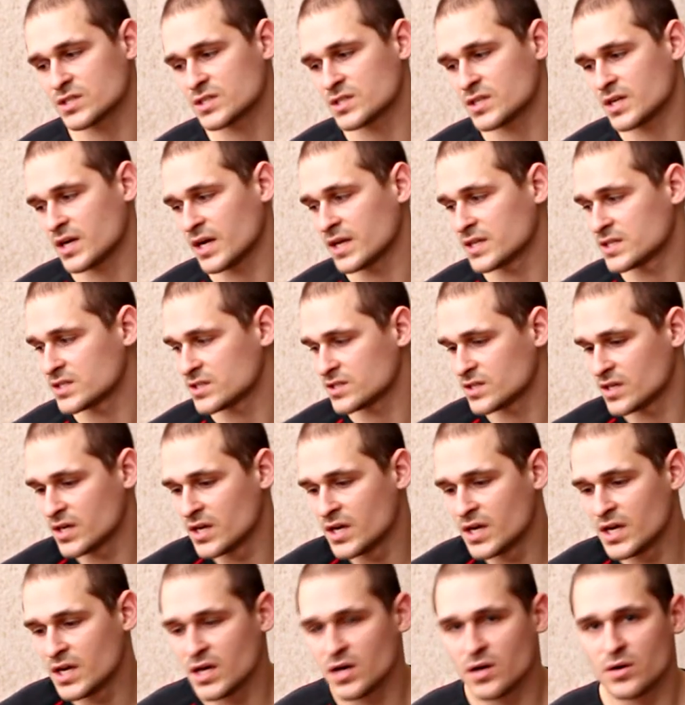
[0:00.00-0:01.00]
Старайтесь
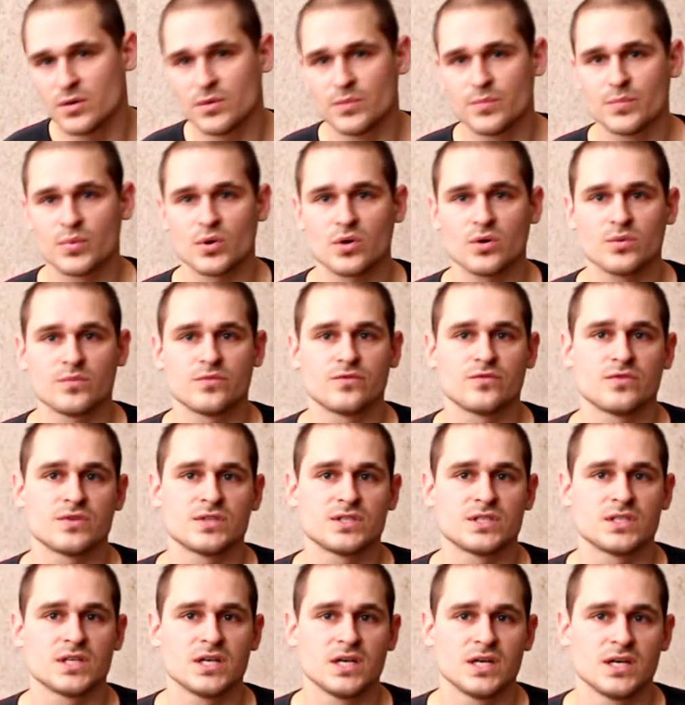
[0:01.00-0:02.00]

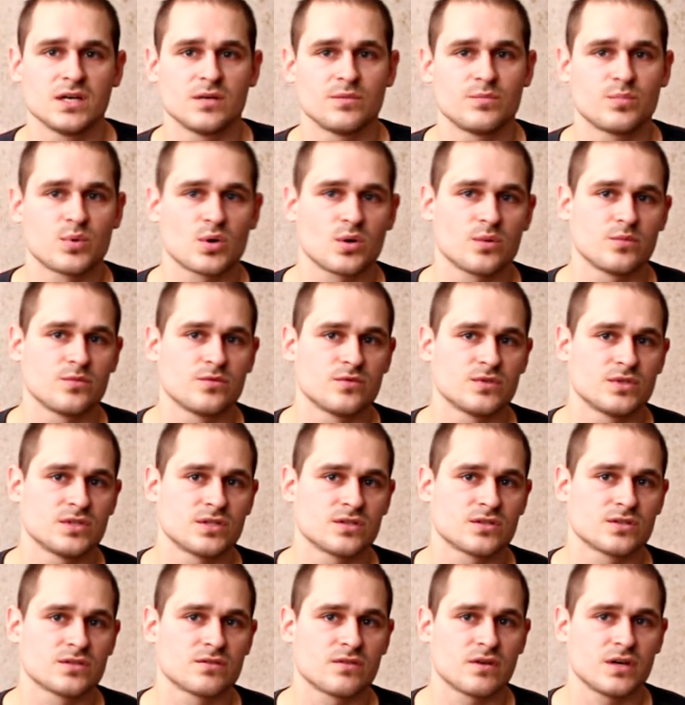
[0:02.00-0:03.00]
пробовать, пробовать
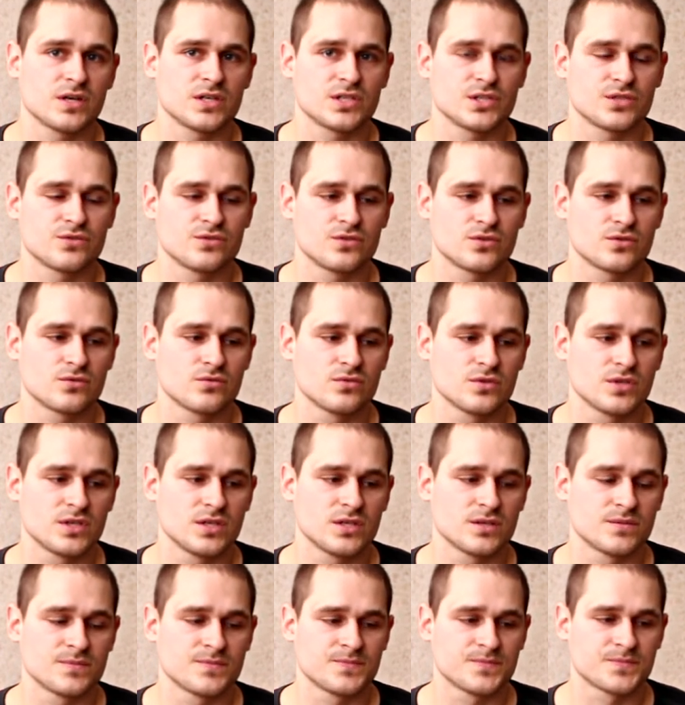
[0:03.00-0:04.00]
разворачивать
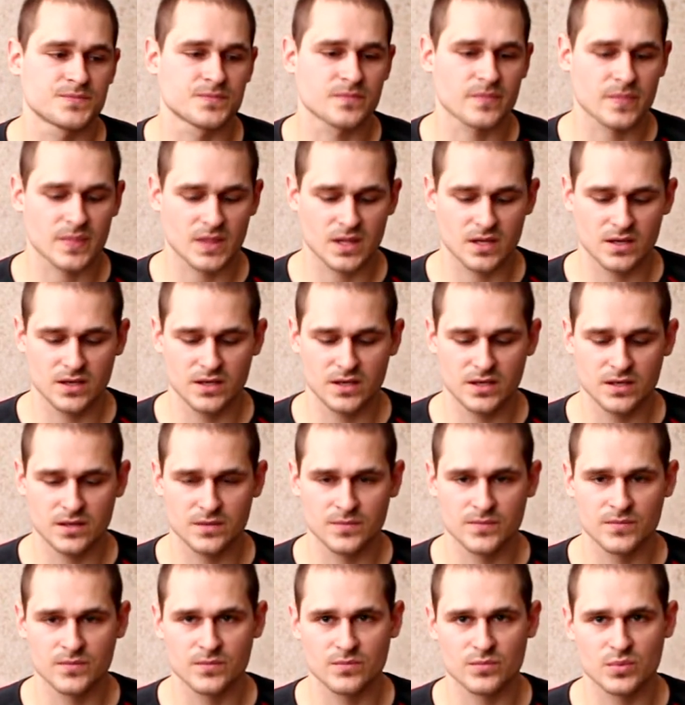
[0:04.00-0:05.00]
руки
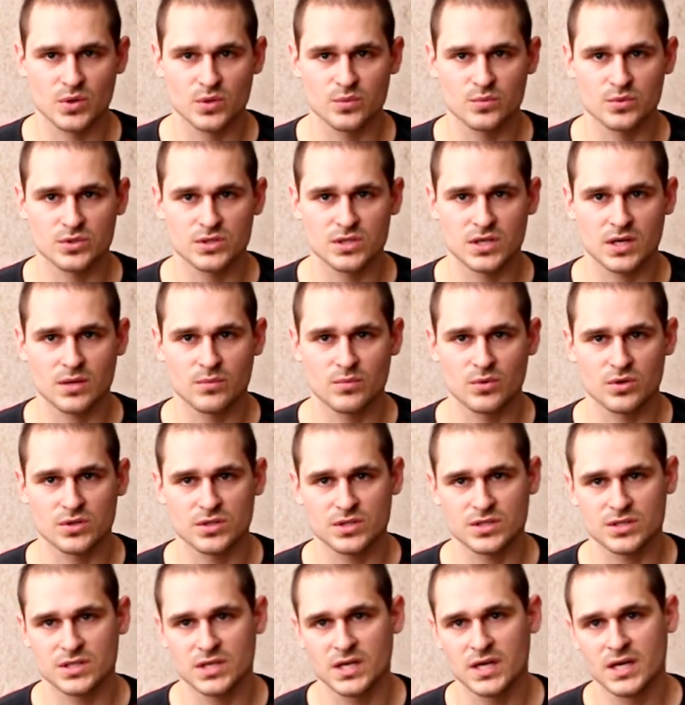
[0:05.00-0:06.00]
и пробовать
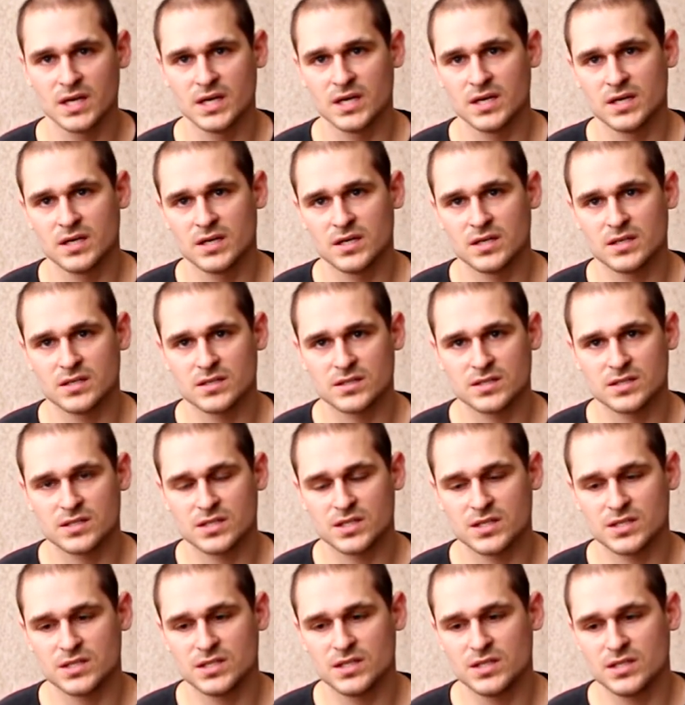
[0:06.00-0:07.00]
работать э, с
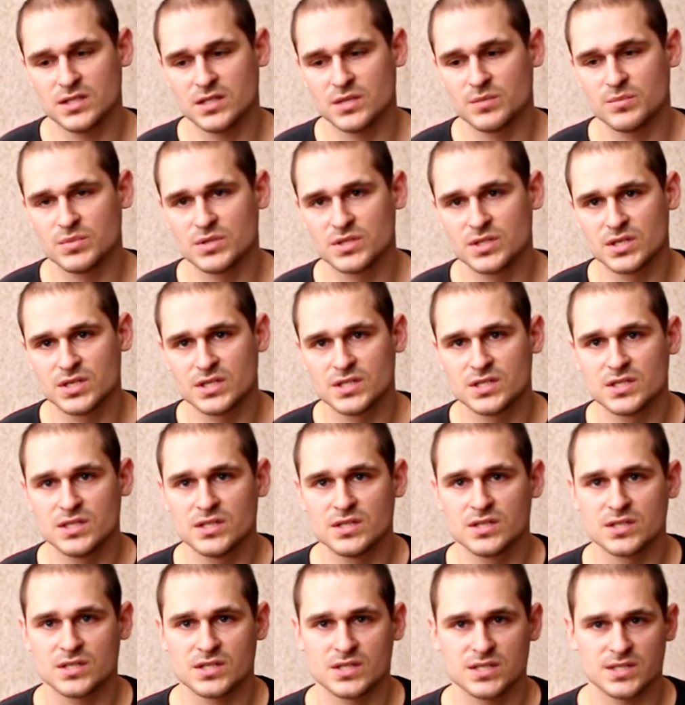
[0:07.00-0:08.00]
резины, без
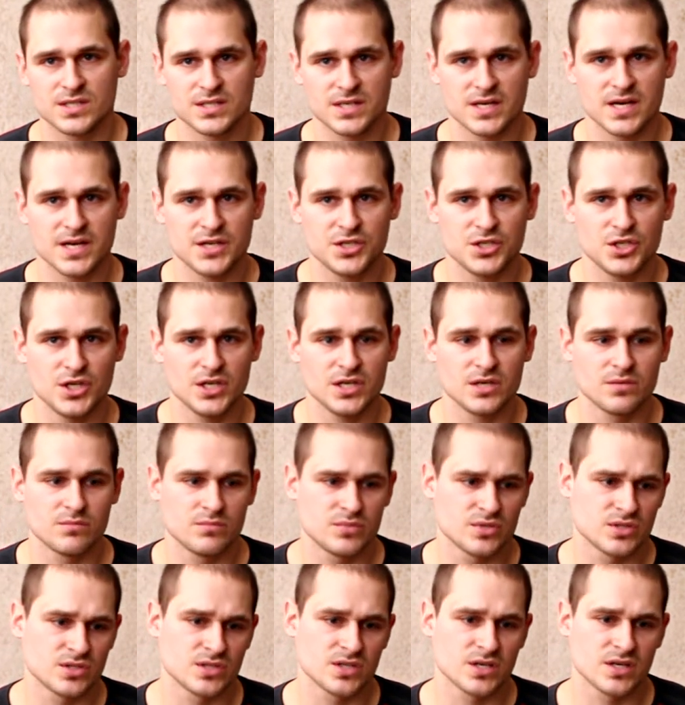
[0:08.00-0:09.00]
резины, с отягощением,
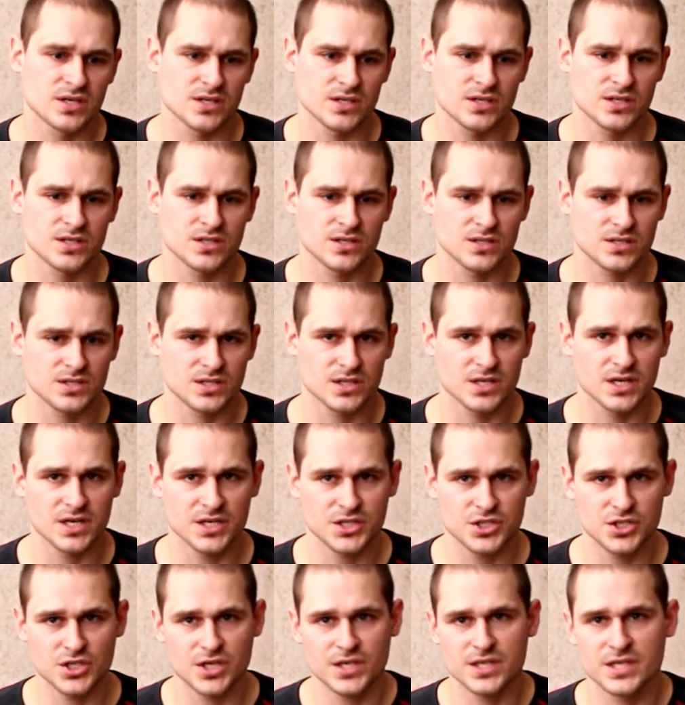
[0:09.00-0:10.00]
без
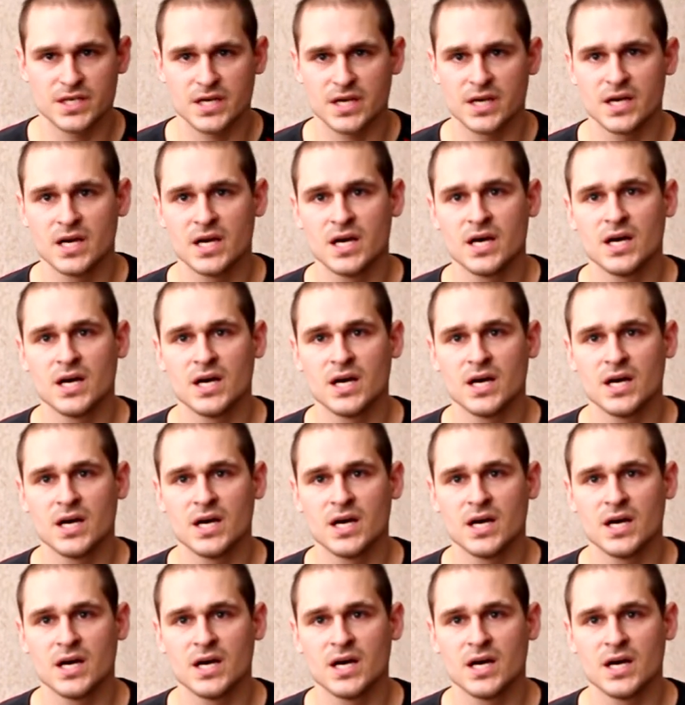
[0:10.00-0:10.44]
отягощения